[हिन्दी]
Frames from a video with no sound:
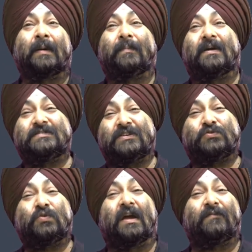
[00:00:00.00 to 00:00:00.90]
बट जस्ट
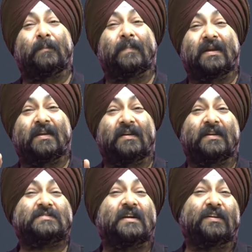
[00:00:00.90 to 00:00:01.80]
टू हैव अ बेटर
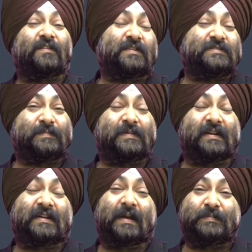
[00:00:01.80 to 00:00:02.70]
अंडरस्टैंडिंग ऑफ द
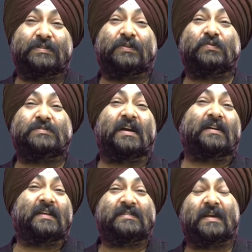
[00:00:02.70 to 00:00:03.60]
सब्जेक्ट एम का
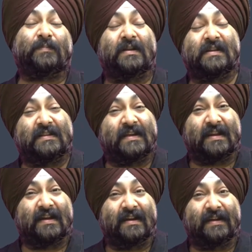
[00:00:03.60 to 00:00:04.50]
टेस्ट आपका लिया जा
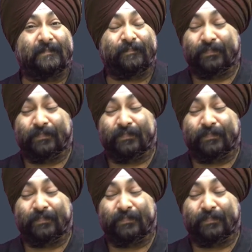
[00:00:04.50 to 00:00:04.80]
रहा है